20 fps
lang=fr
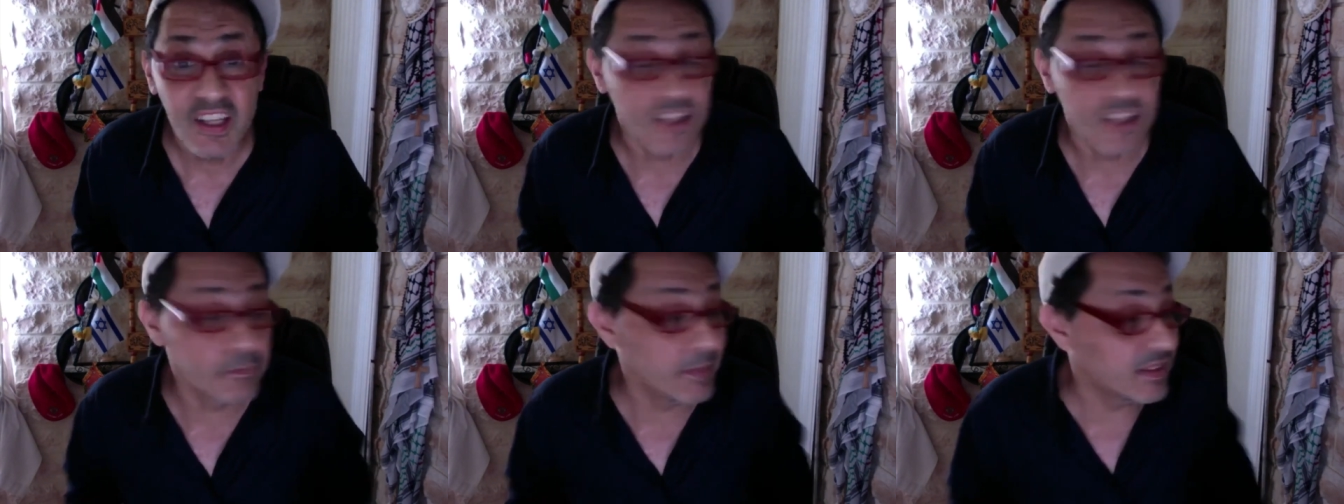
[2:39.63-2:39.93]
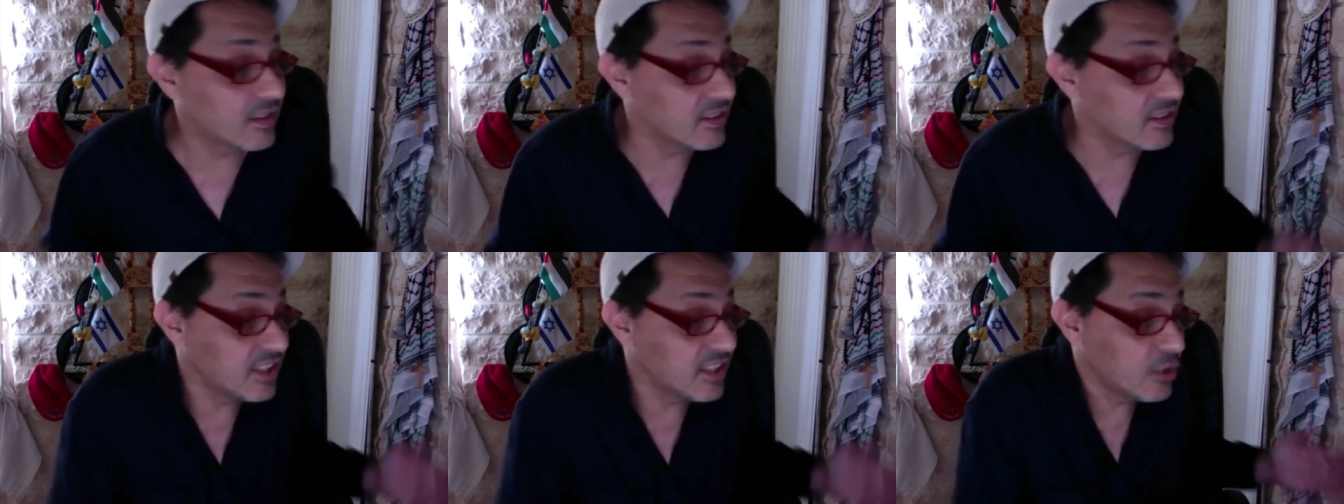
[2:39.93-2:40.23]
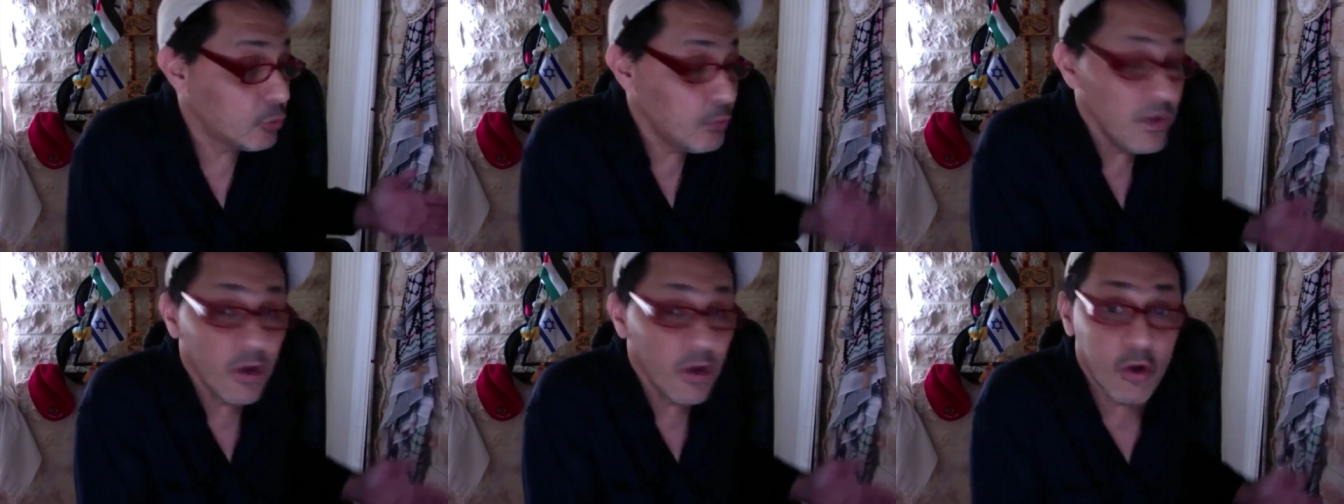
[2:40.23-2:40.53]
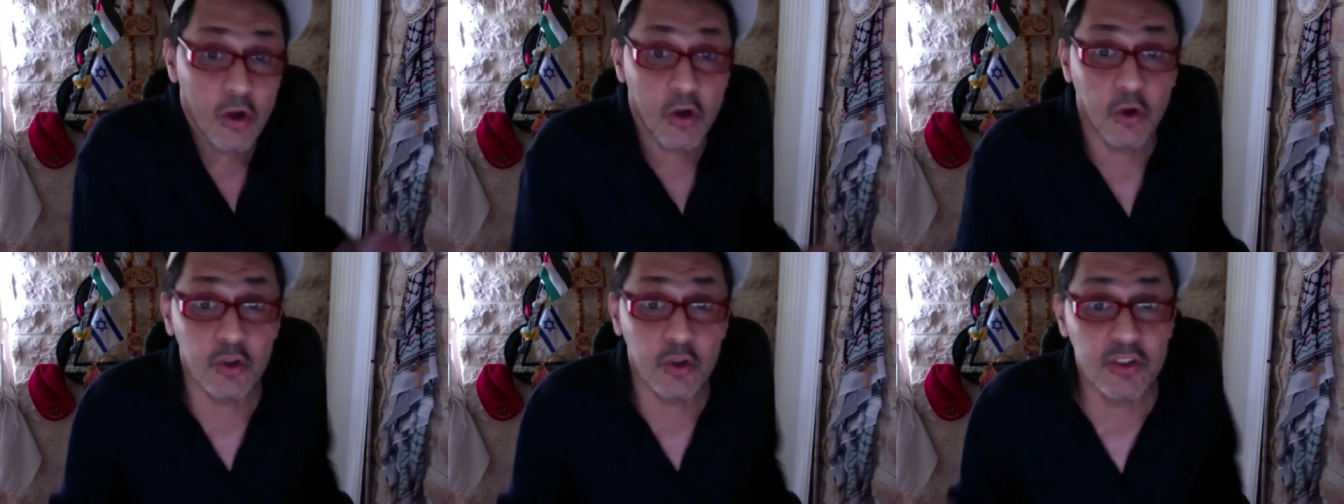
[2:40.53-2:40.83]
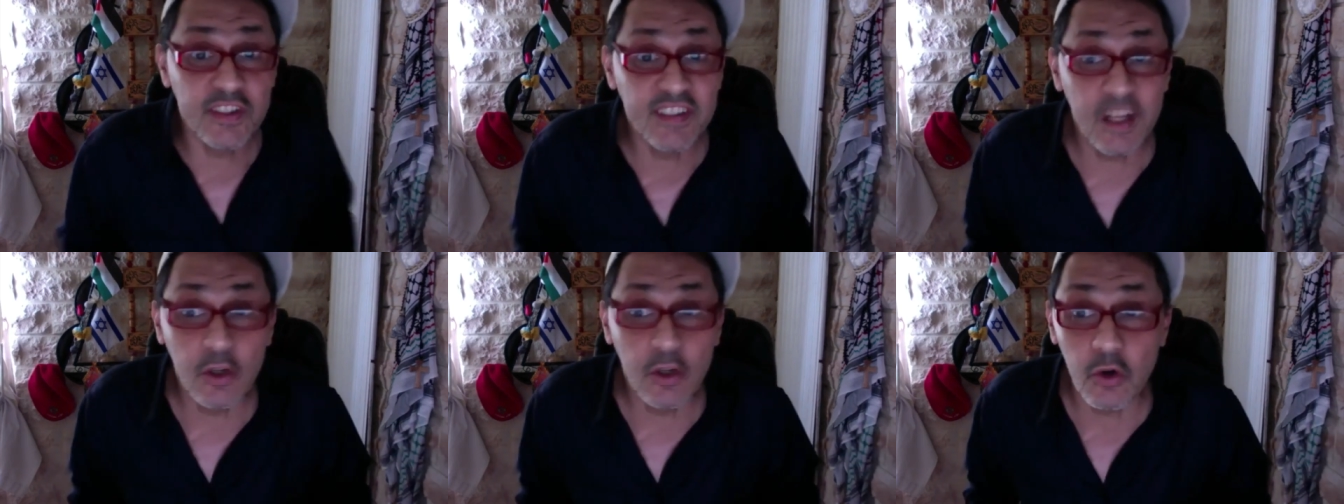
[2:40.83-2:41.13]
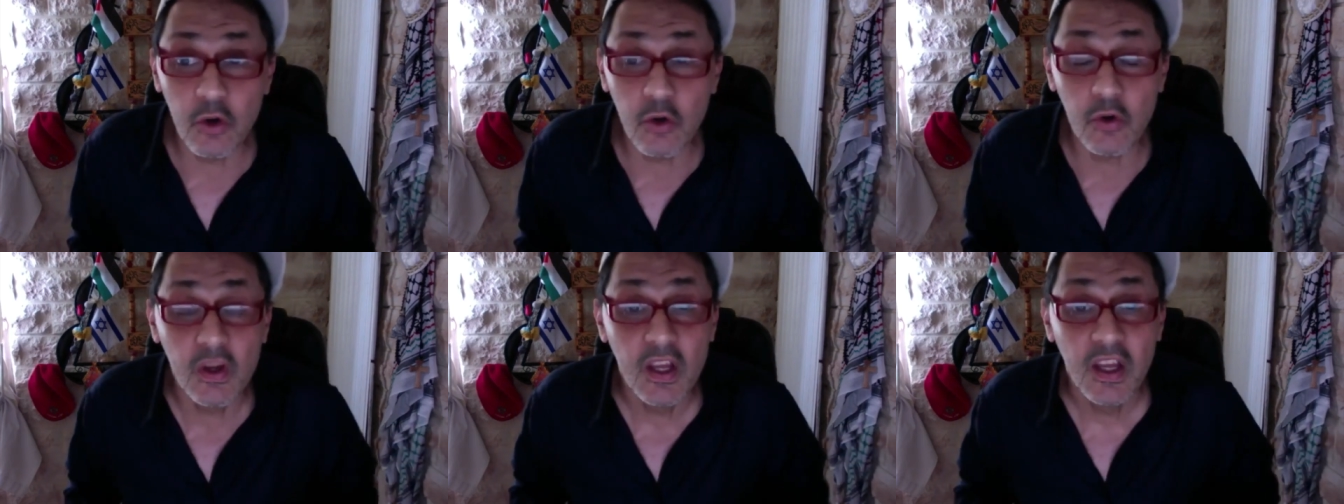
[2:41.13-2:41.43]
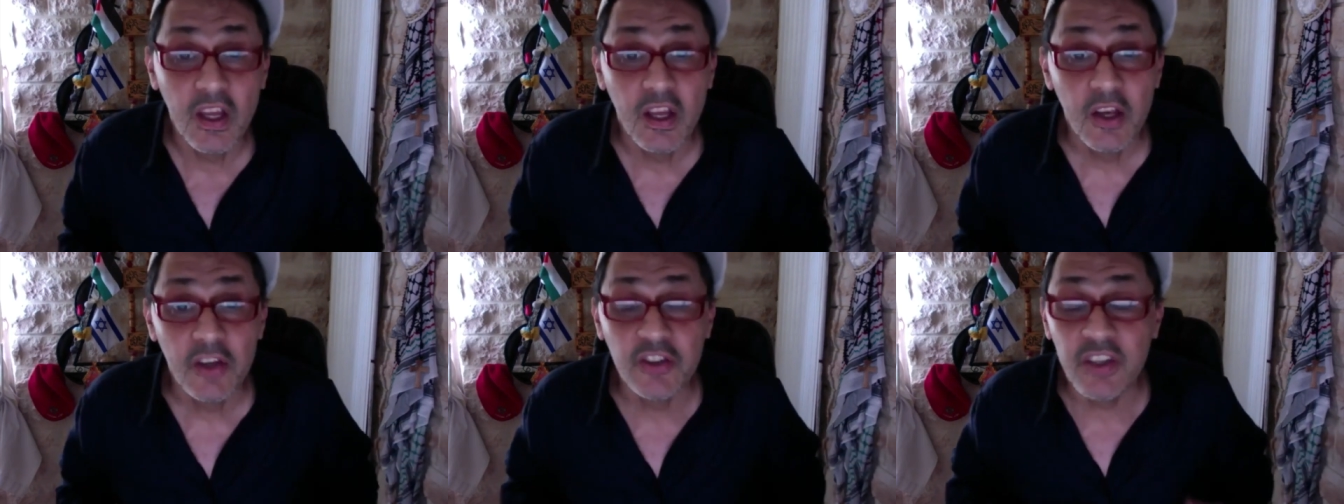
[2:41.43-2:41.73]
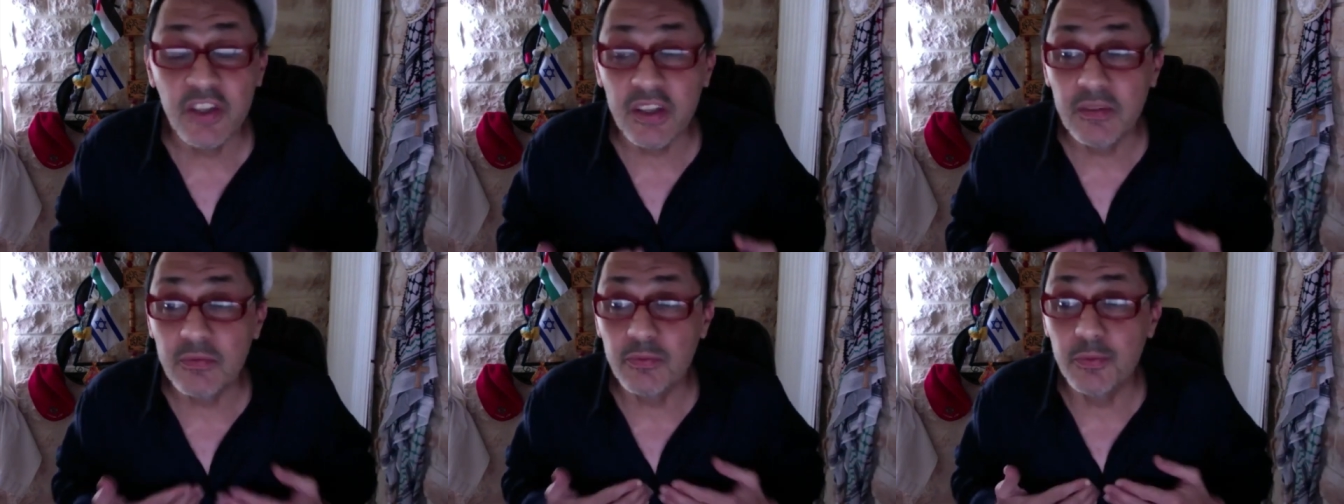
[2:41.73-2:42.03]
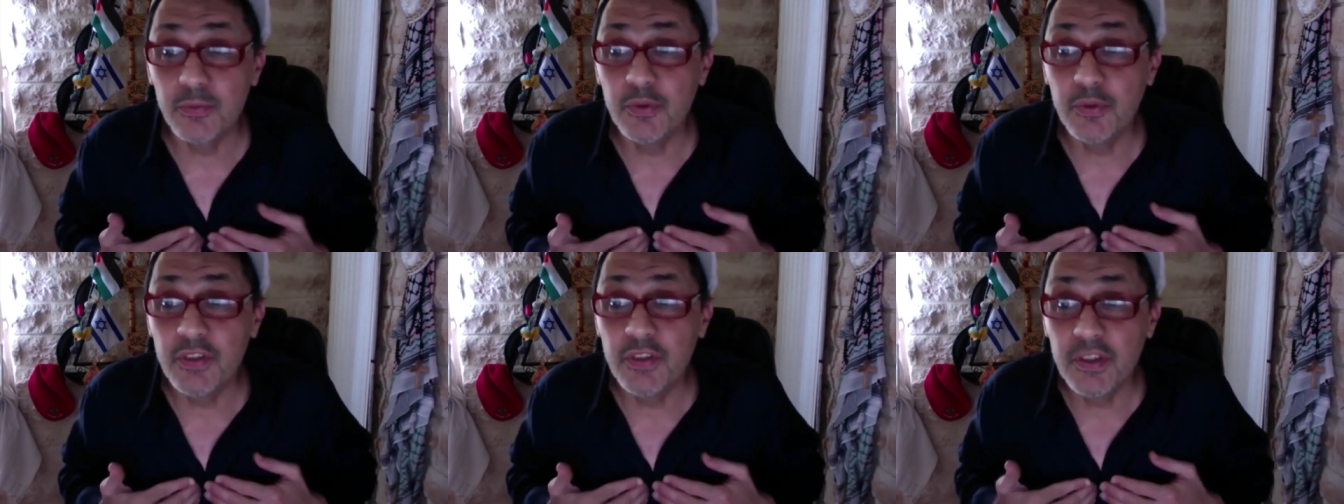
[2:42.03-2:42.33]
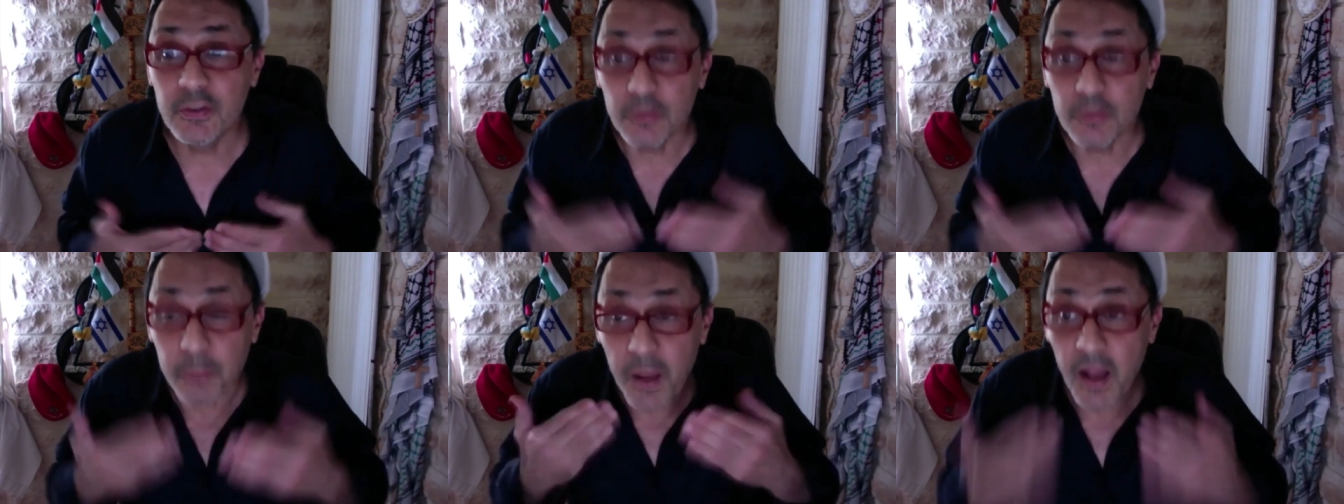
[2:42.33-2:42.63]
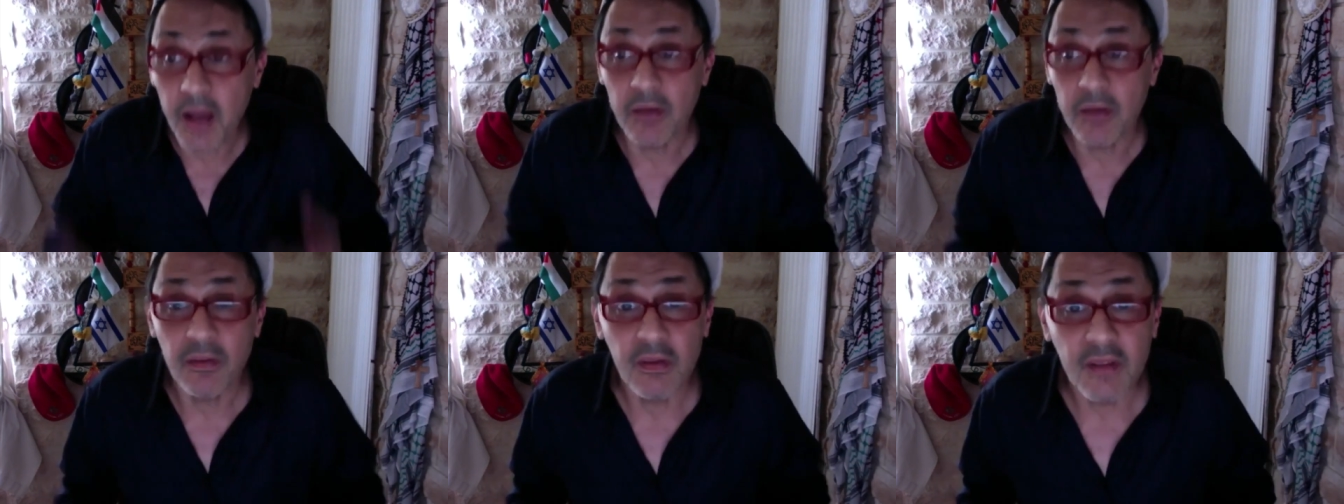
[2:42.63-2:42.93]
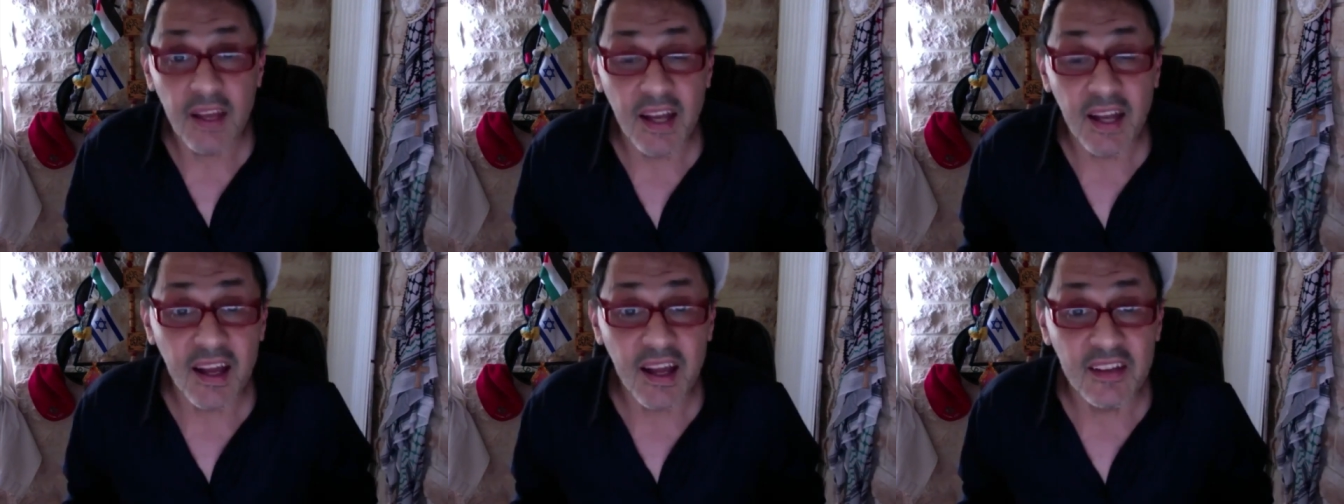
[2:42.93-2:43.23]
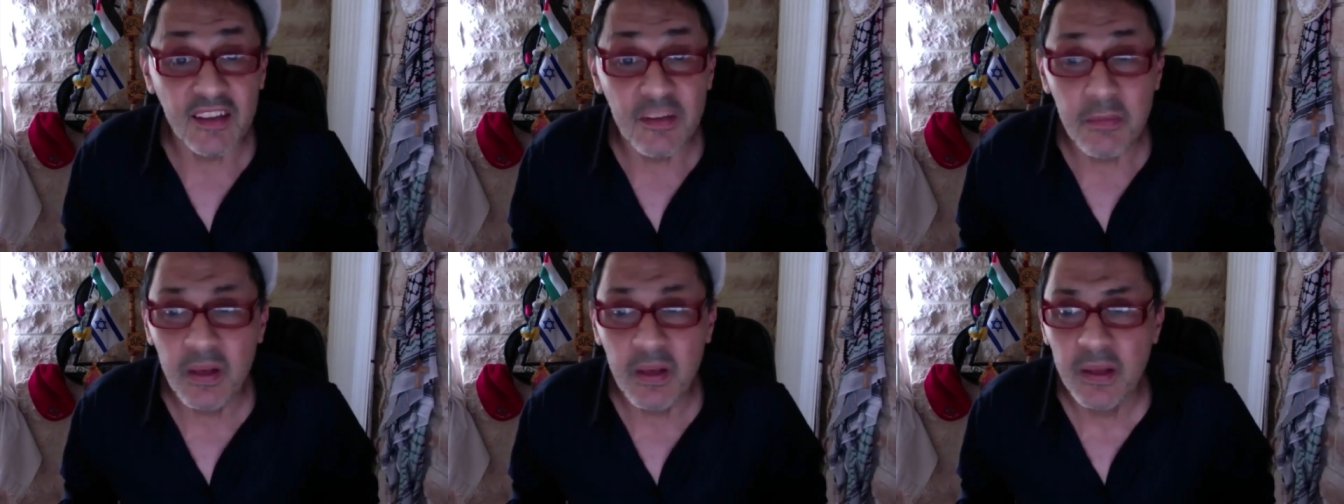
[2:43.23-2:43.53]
Ce matin, cette nuit encore, quand je disais le Coran, je me suis dit, subhanallah al